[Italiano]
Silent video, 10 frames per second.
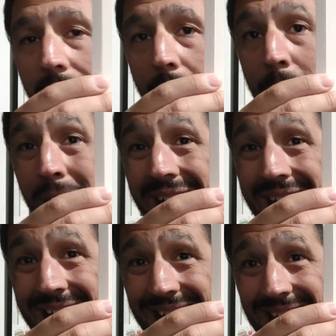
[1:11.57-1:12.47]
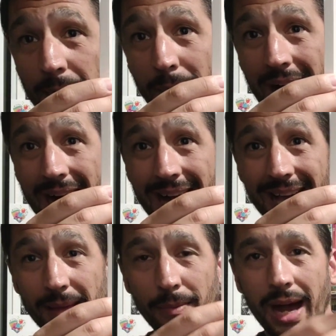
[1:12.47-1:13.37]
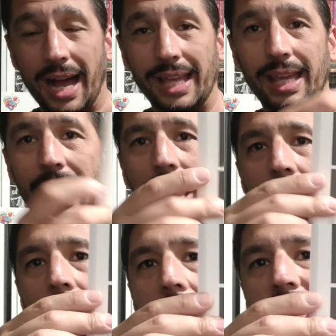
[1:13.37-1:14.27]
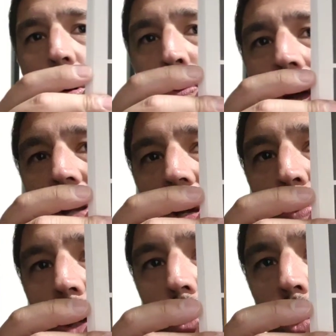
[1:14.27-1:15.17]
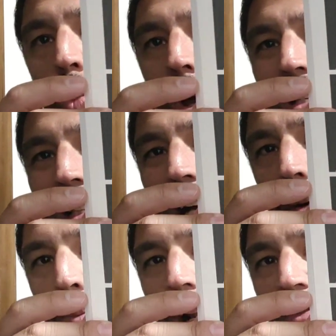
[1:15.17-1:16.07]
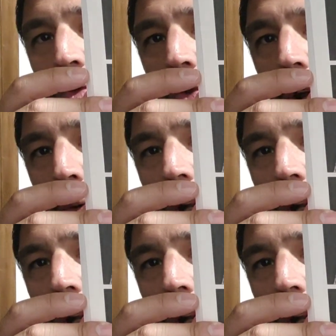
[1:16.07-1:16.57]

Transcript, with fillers: ma mai, mai, mai avevo percepito questa bravura.